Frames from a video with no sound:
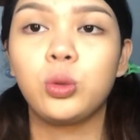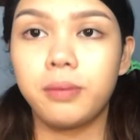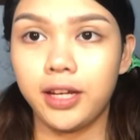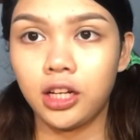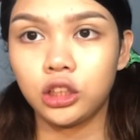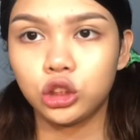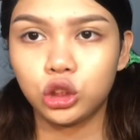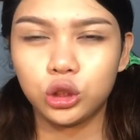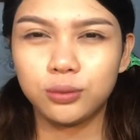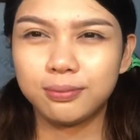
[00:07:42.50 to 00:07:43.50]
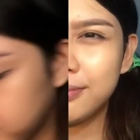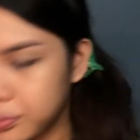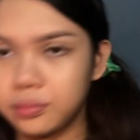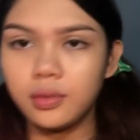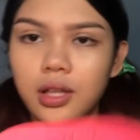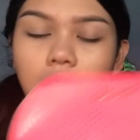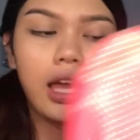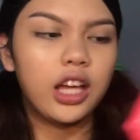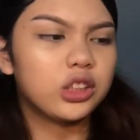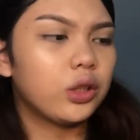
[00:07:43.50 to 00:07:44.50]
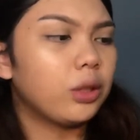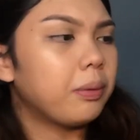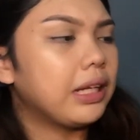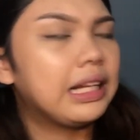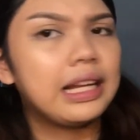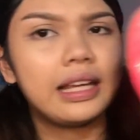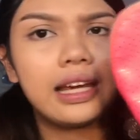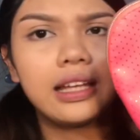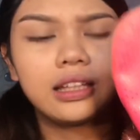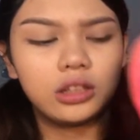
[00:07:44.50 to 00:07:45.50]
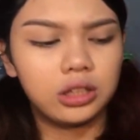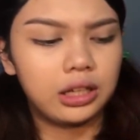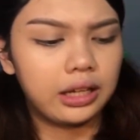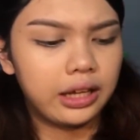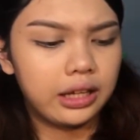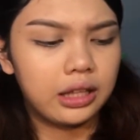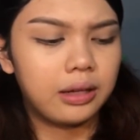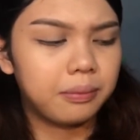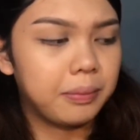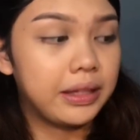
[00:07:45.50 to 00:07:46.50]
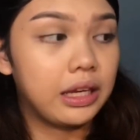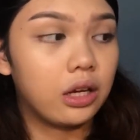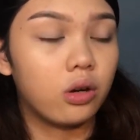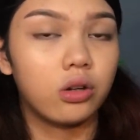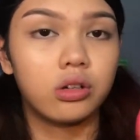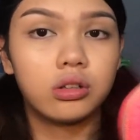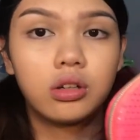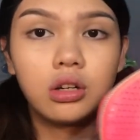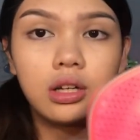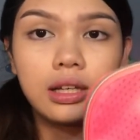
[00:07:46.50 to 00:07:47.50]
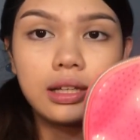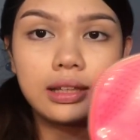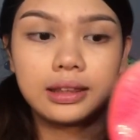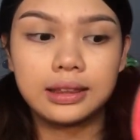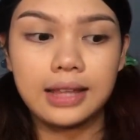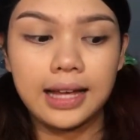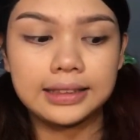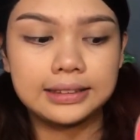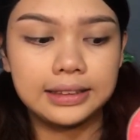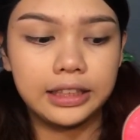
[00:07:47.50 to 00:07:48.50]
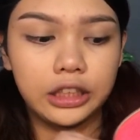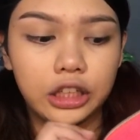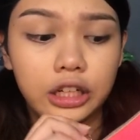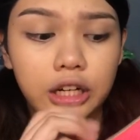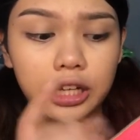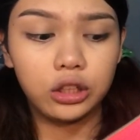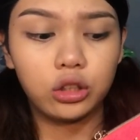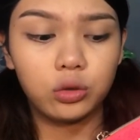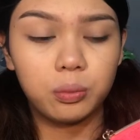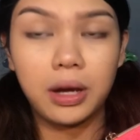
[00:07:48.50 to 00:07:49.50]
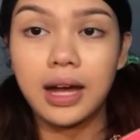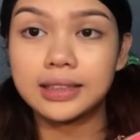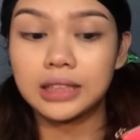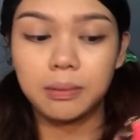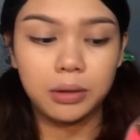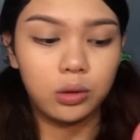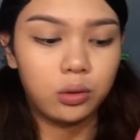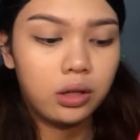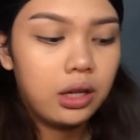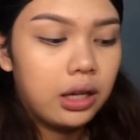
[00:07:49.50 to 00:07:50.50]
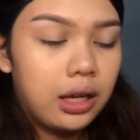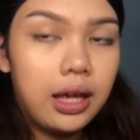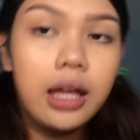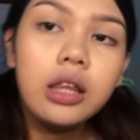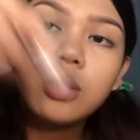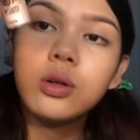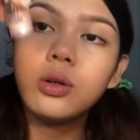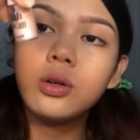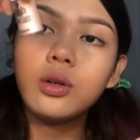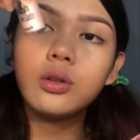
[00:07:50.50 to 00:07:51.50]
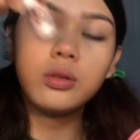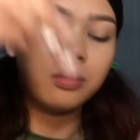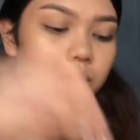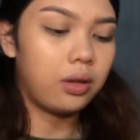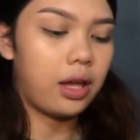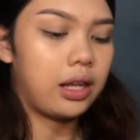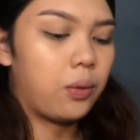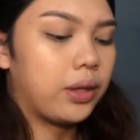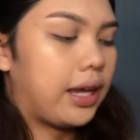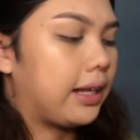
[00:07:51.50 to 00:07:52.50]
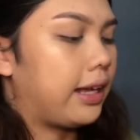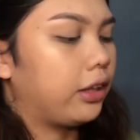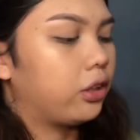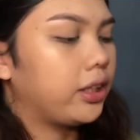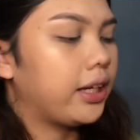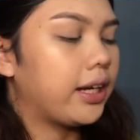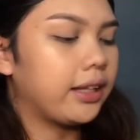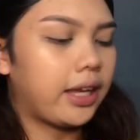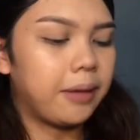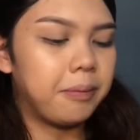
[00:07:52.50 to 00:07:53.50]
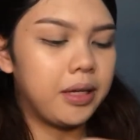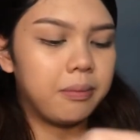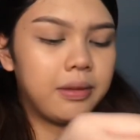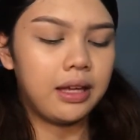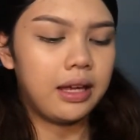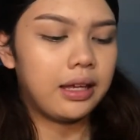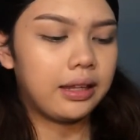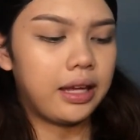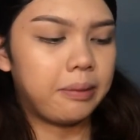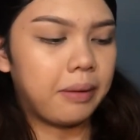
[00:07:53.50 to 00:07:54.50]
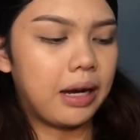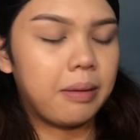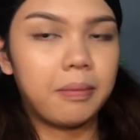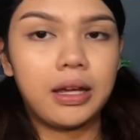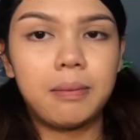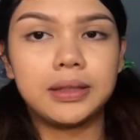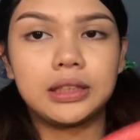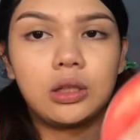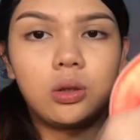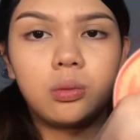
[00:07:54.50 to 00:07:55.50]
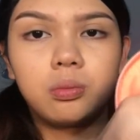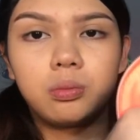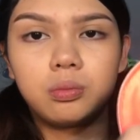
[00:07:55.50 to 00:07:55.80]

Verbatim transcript: Nude Beige. So, ito pala yung nilagyan. Ito yung nilagyan ng binili ko last year. Ito yung mga kasama yung ito, liquid highlighter na yan, high beam, then maraming mga sa loob.